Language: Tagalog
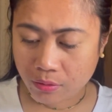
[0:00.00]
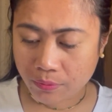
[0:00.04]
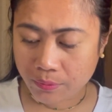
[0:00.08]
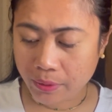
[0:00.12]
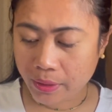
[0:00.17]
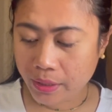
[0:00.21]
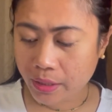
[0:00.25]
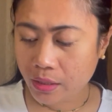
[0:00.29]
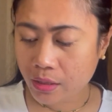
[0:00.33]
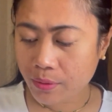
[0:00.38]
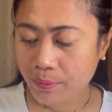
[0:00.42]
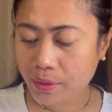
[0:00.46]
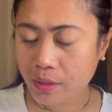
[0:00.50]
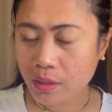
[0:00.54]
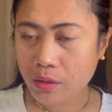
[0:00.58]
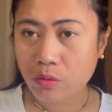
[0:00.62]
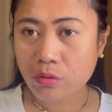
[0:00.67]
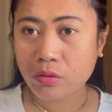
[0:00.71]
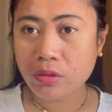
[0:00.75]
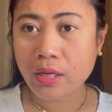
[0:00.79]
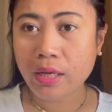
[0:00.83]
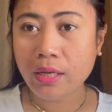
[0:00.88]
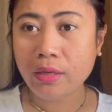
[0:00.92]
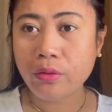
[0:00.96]
Para naman ito
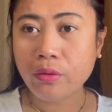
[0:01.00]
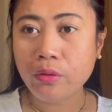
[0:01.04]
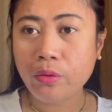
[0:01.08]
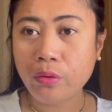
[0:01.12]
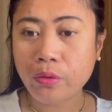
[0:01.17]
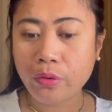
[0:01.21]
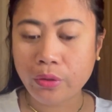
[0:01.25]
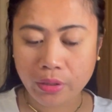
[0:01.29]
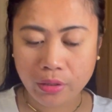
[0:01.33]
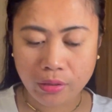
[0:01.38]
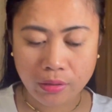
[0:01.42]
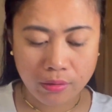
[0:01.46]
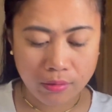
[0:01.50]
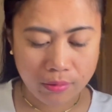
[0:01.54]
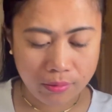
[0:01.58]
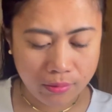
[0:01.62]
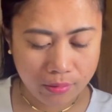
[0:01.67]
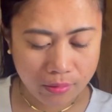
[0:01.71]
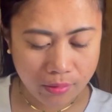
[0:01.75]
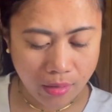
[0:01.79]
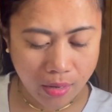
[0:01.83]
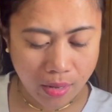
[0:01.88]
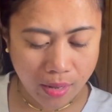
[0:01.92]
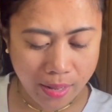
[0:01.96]
sa Android.
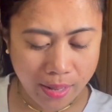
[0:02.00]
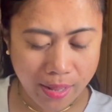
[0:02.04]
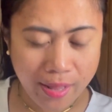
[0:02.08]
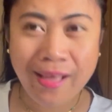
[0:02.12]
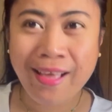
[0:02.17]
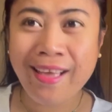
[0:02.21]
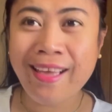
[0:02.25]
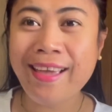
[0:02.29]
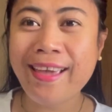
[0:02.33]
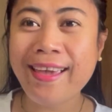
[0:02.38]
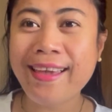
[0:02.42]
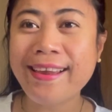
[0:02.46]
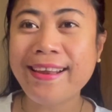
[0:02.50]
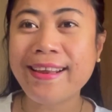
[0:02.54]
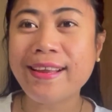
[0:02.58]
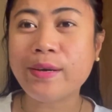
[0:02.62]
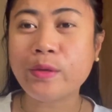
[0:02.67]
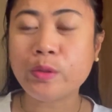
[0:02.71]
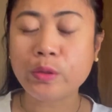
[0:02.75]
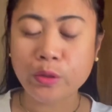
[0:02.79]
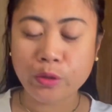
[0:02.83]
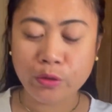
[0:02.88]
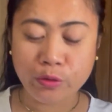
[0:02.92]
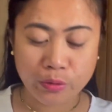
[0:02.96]
Ay,
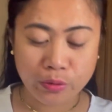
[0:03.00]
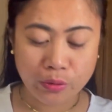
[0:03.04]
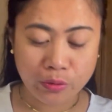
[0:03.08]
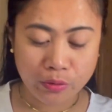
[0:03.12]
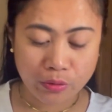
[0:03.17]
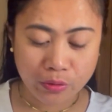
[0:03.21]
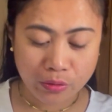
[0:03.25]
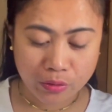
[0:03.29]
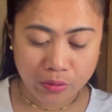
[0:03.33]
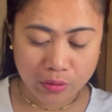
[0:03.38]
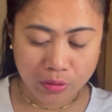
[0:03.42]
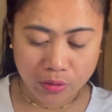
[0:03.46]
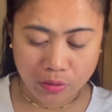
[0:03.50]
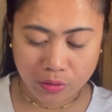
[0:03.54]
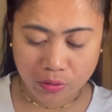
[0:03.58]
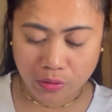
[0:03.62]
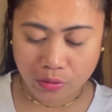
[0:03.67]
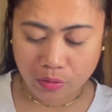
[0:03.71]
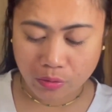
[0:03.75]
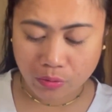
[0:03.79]
naku, naku, naku, naku, naku,